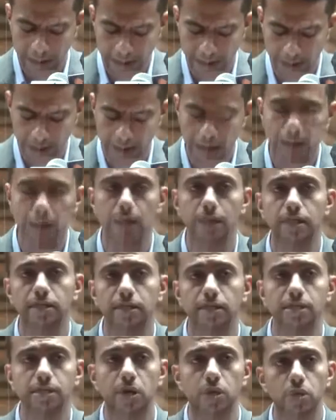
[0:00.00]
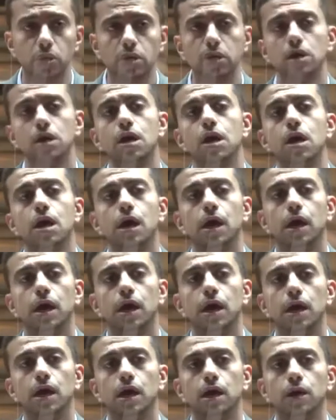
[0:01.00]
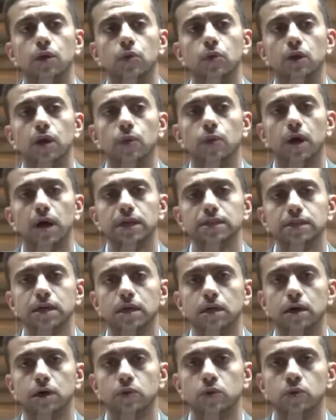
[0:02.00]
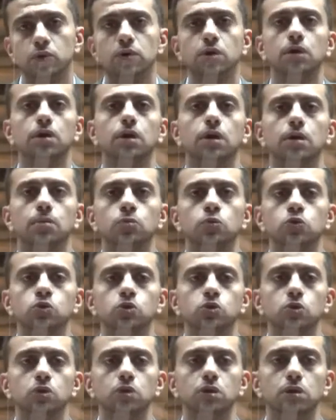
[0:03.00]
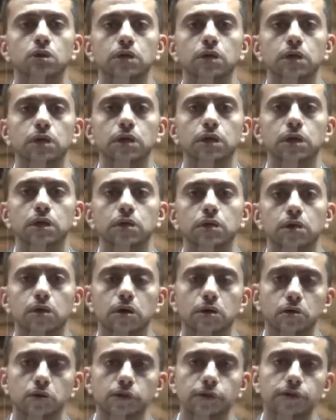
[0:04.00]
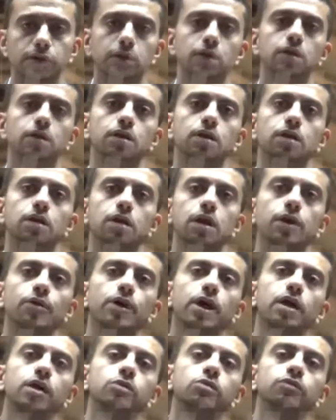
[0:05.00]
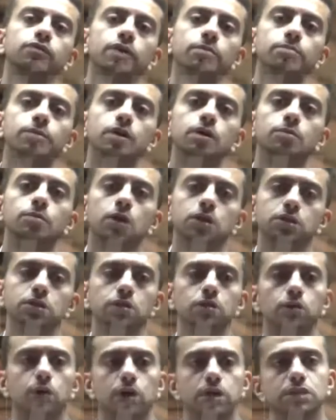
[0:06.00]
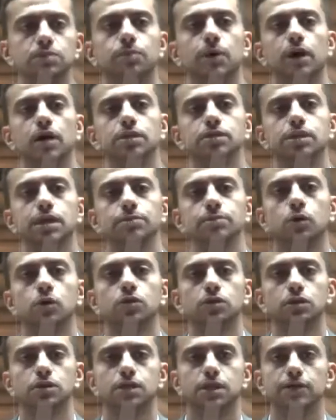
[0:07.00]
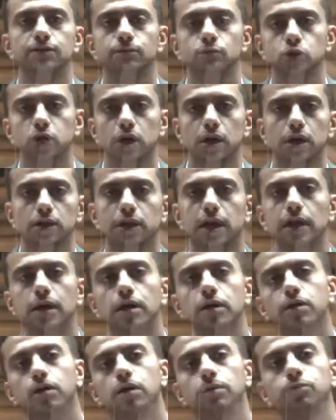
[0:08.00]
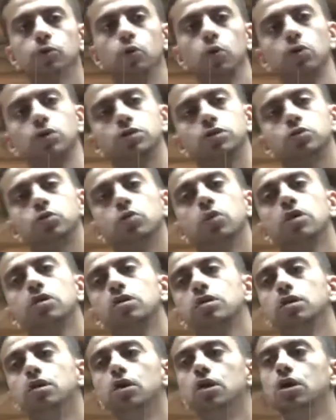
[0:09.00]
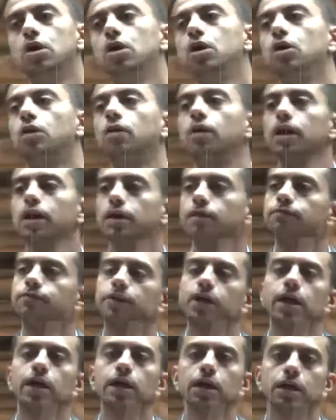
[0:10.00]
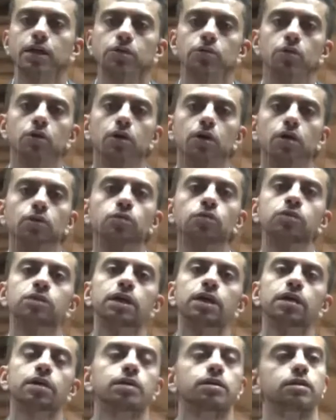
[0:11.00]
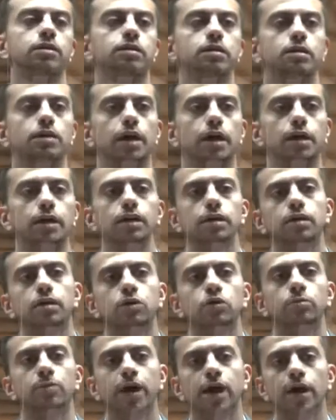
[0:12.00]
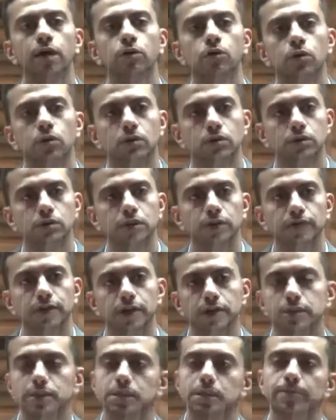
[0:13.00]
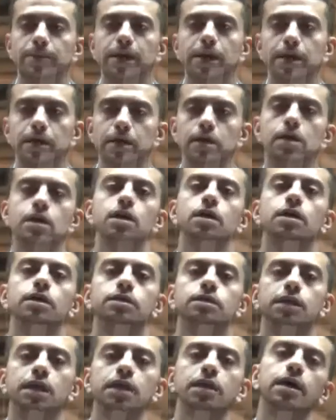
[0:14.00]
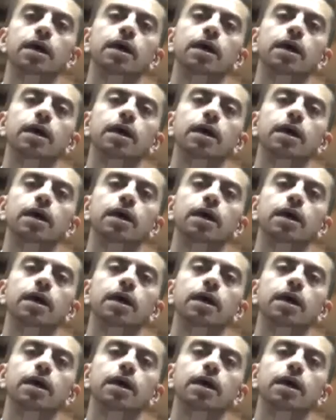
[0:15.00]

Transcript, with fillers: التظاهر آه، وهذا القانون آه، منذ آه، اقراره في اواخر نوفمبر الماضي واصبح زي ما قلت سيف مسلط على رقاب كل الثوار ولكن في الحقيقه انه القانون ده اكيد انه مقاله صفيحه الزباله زي